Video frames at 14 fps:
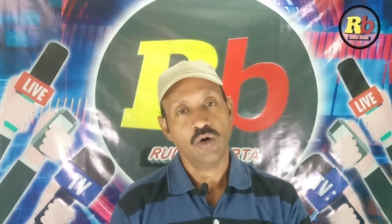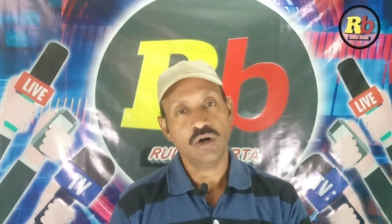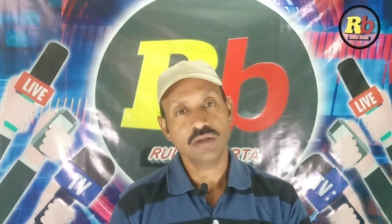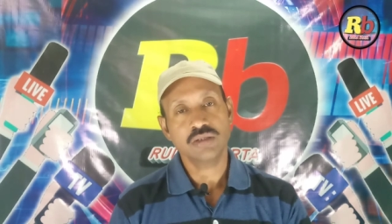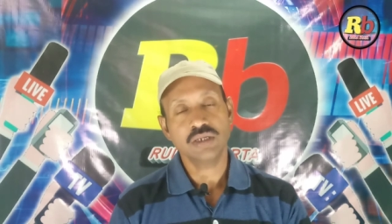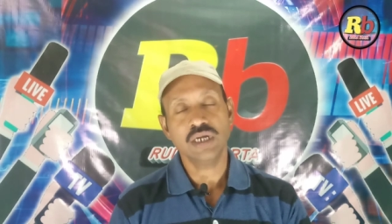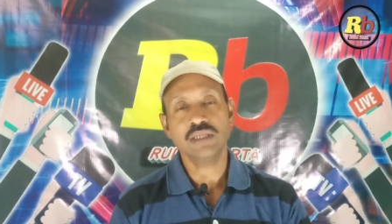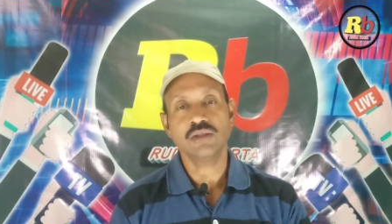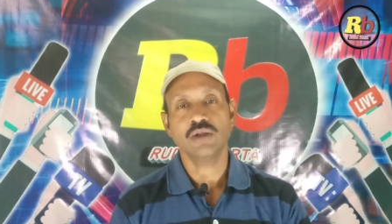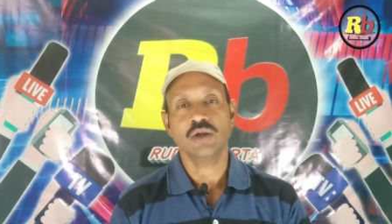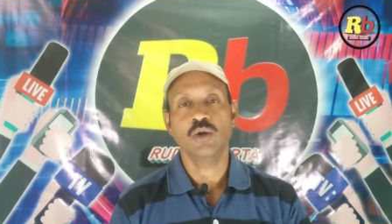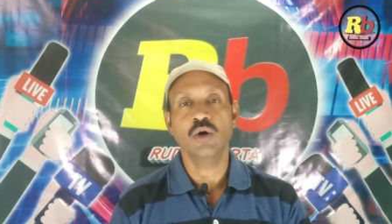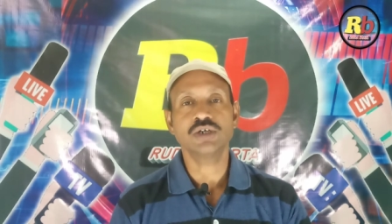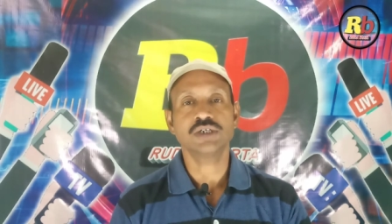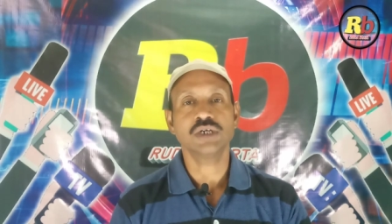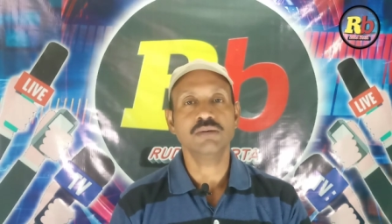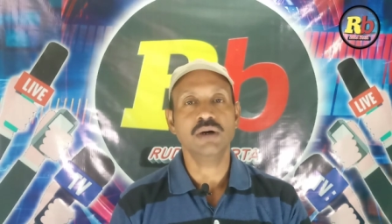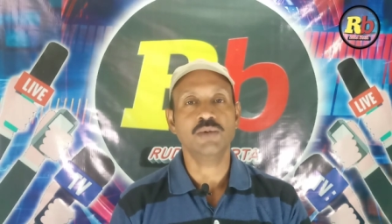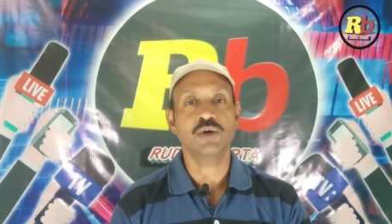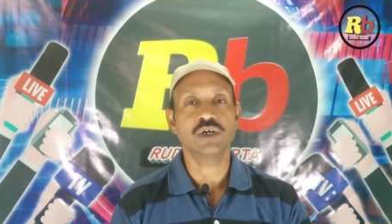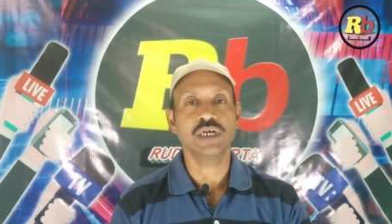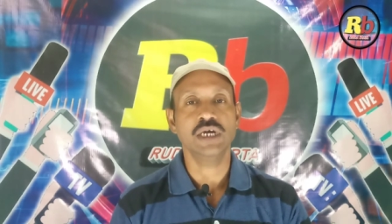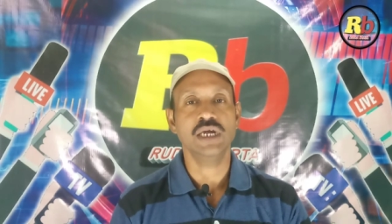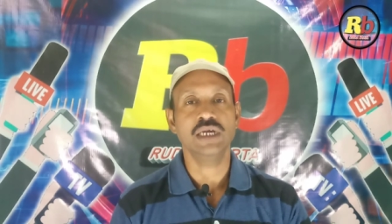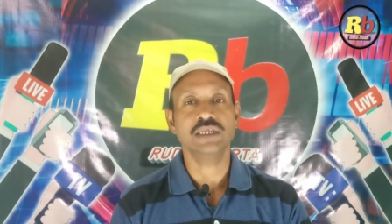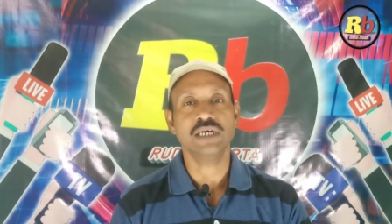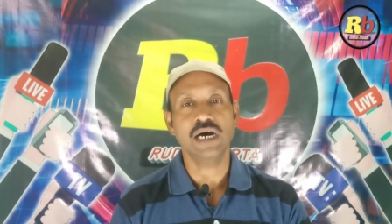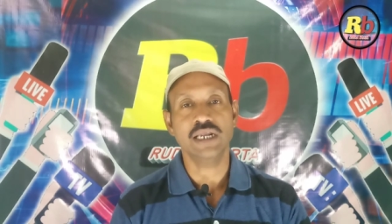অর্থাৎ লোকসভা ভোটে
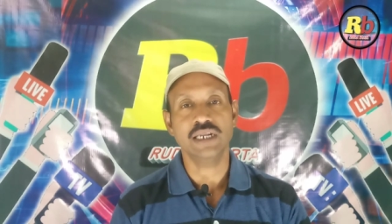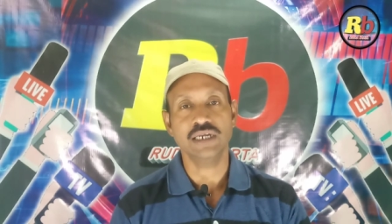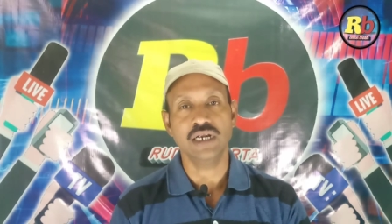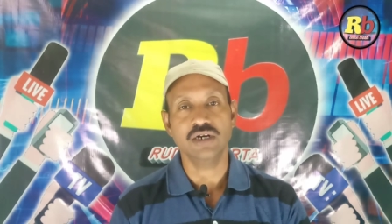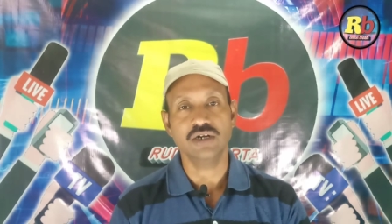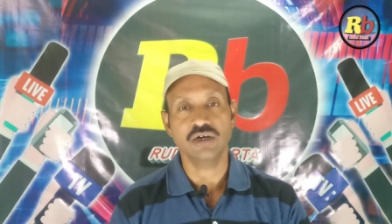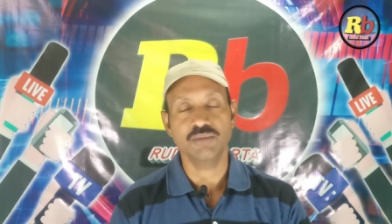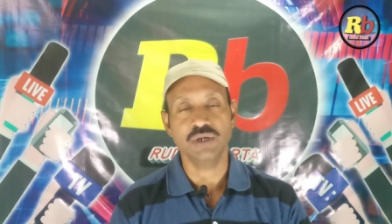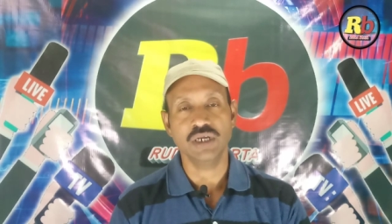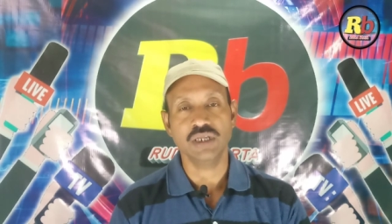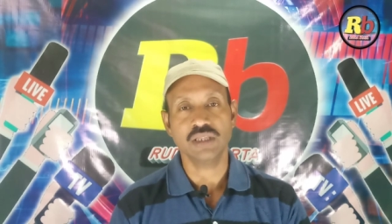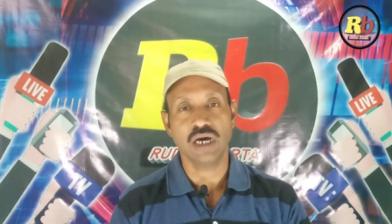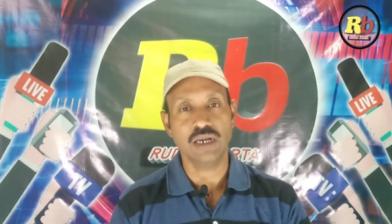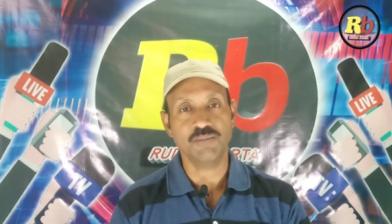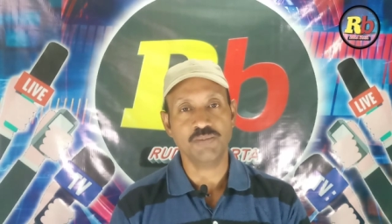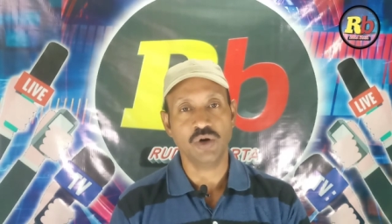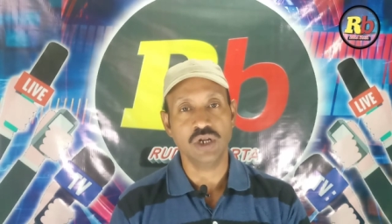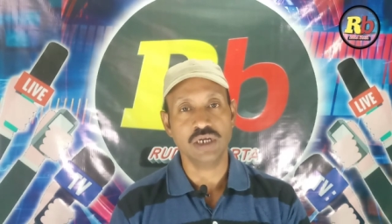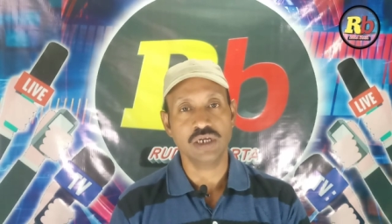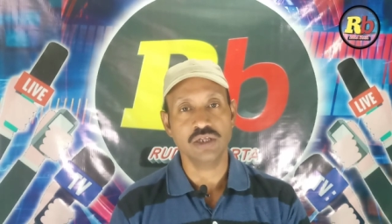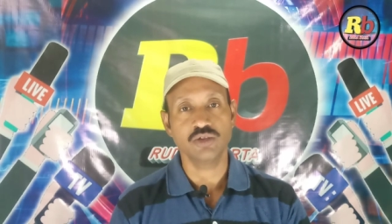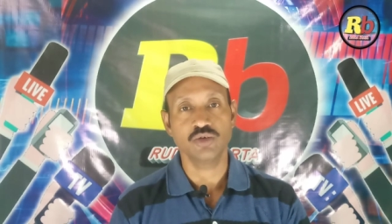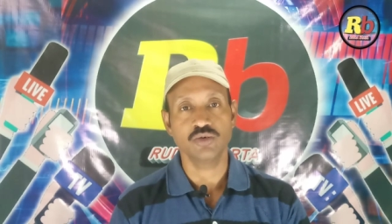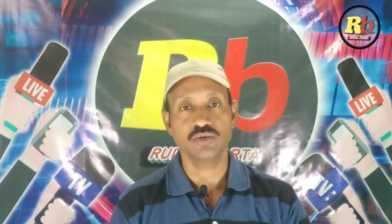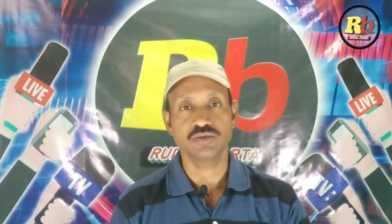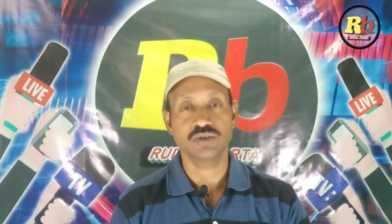যা রেজাল্ট হবে তার ফলে কিন্তু